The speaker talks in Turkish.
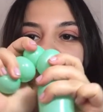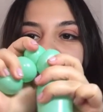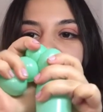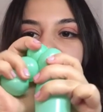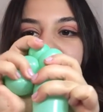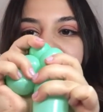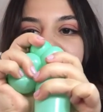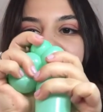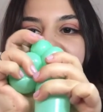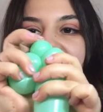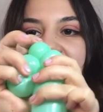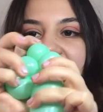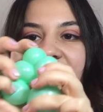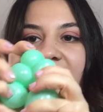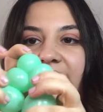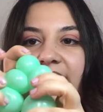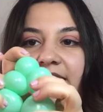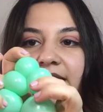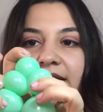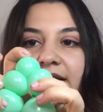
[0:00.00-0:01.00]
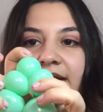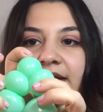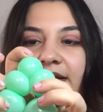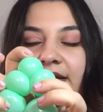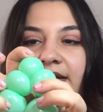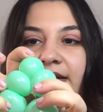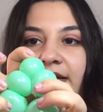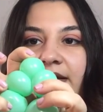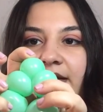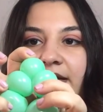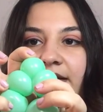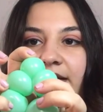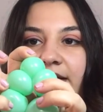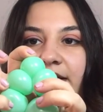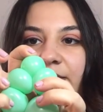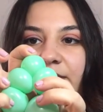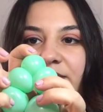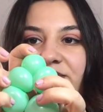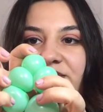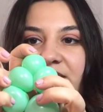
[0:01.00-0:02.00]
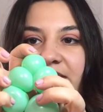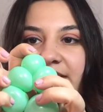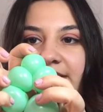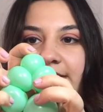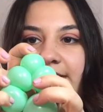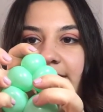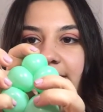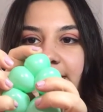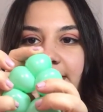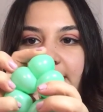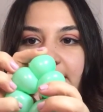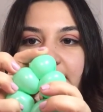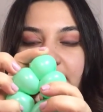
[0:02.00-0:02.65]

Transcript: bu şekilde yapacaksınız.